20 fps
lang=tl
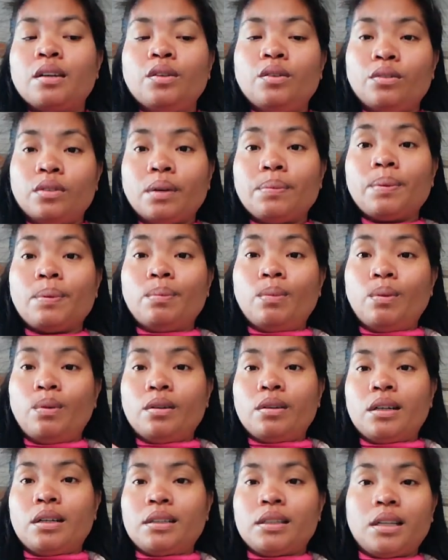Yung
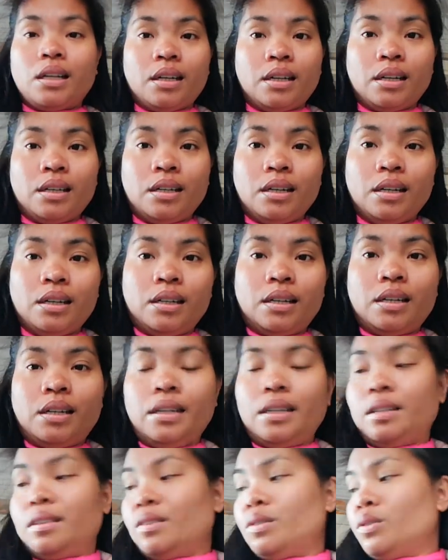nabubulok lang talaga na
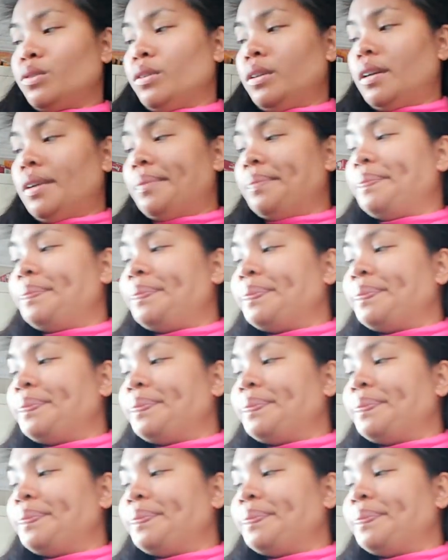lagayan. So, yeah.